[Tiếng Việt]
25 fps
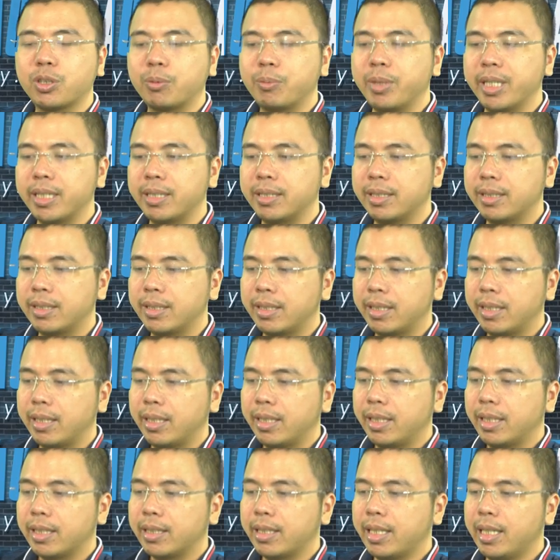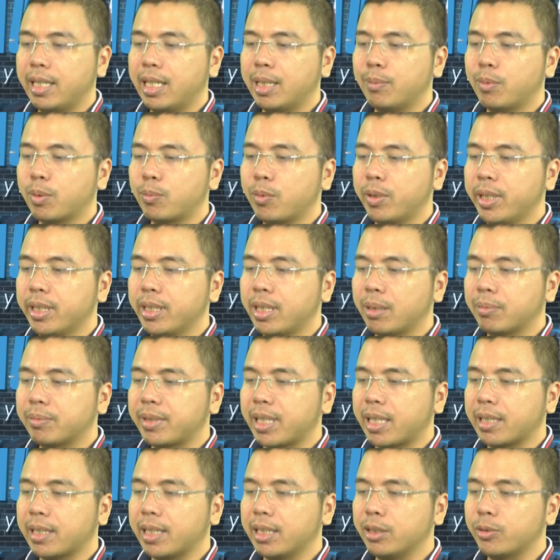cho biết, đây là một mô hình hợp
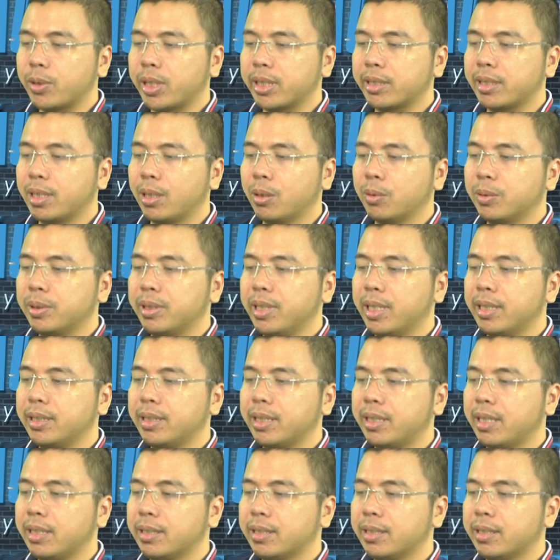tác kinh doanh đầu tiên trên